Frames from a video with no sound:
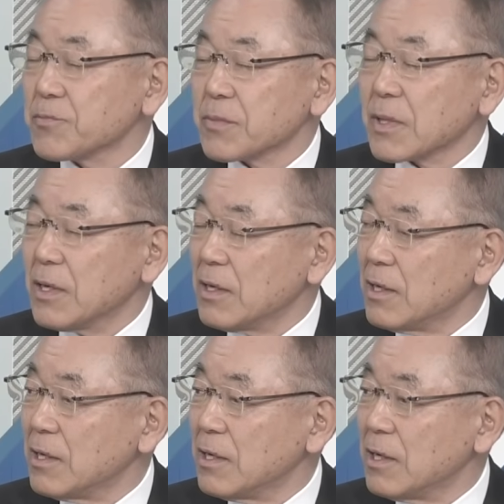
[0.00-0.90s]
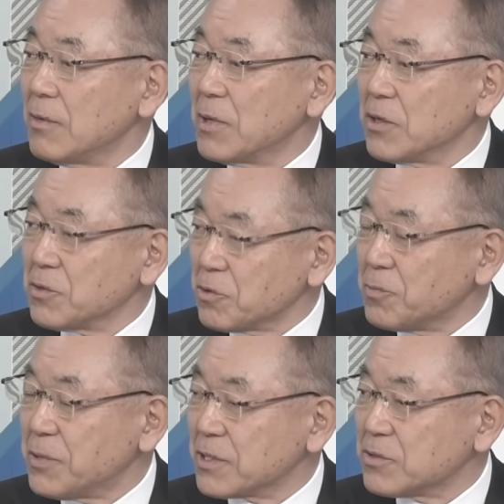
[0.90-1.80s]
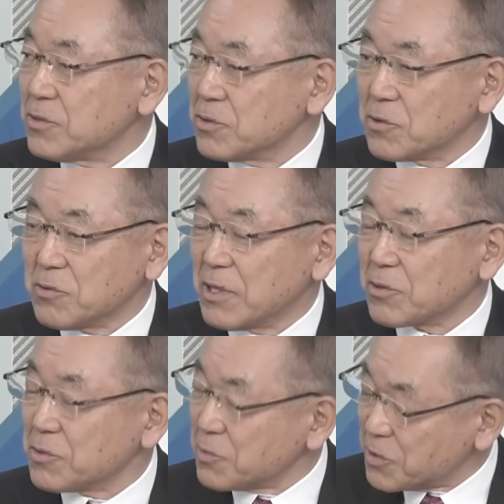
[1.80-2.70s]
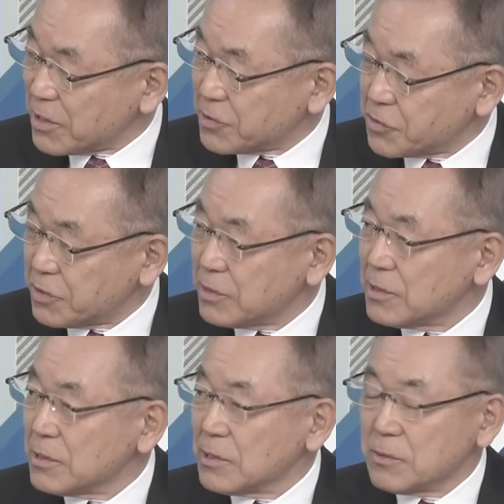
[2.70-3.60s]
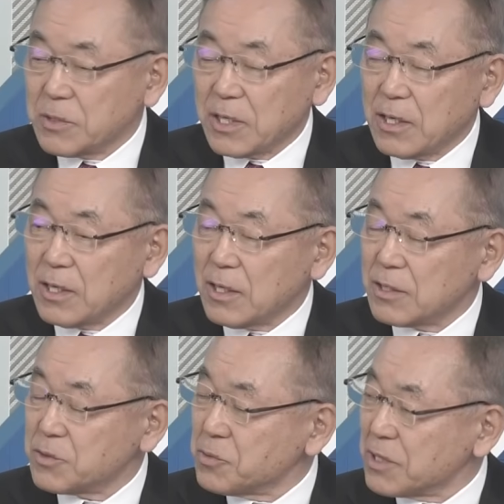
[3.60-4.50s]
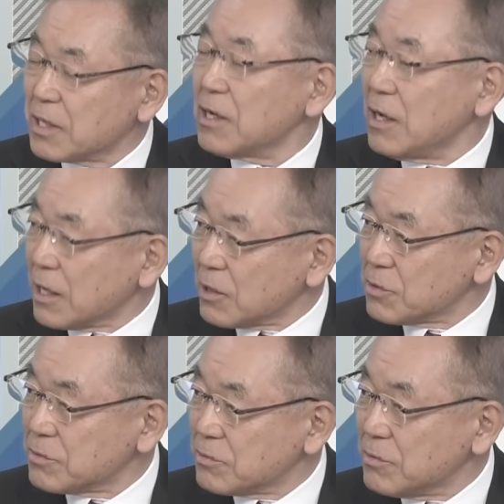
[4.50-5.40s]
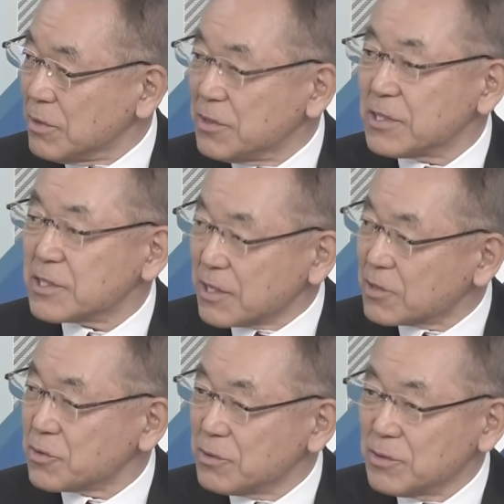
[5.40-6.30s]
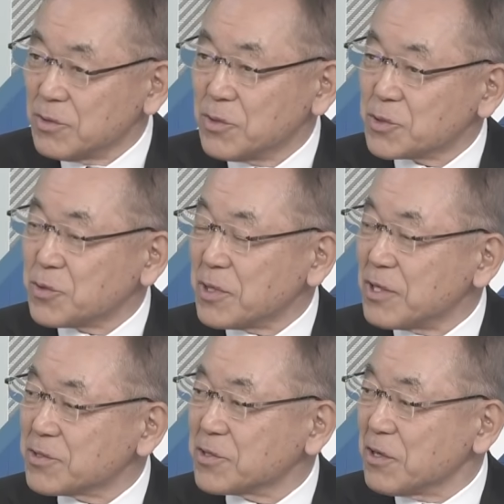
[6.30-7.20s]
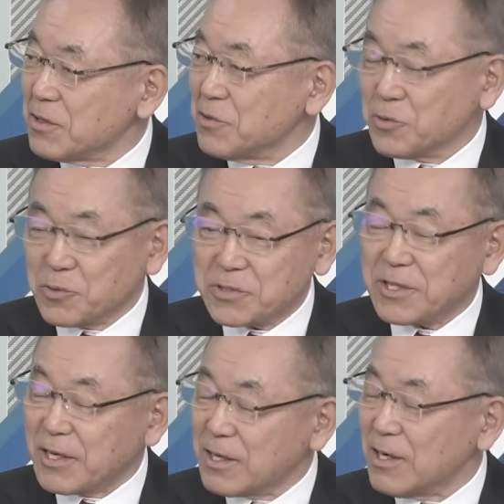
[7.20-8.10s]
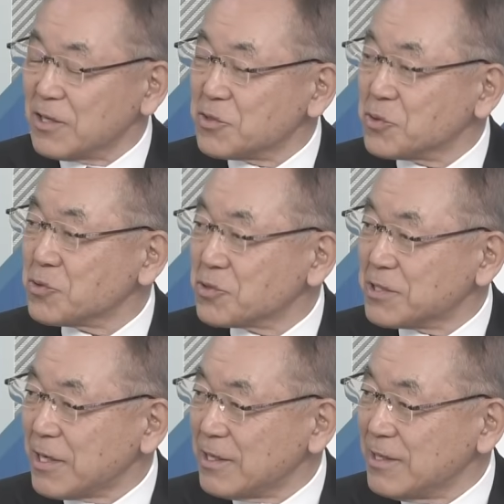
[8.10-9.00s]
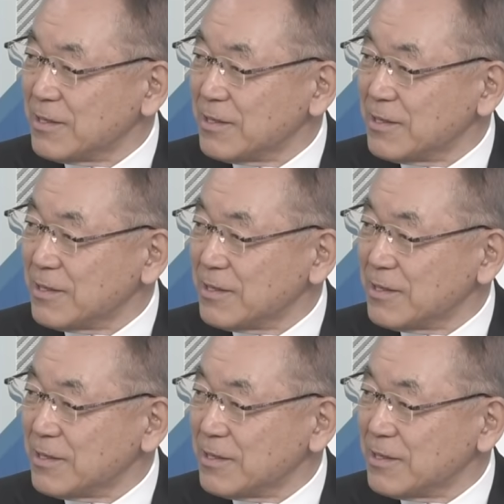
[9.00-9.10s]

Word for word: い、まあヨーロッパ、中国はとんでもないし、まあ日本だけが明るい。なぜかと。それは次の時代が日本の時代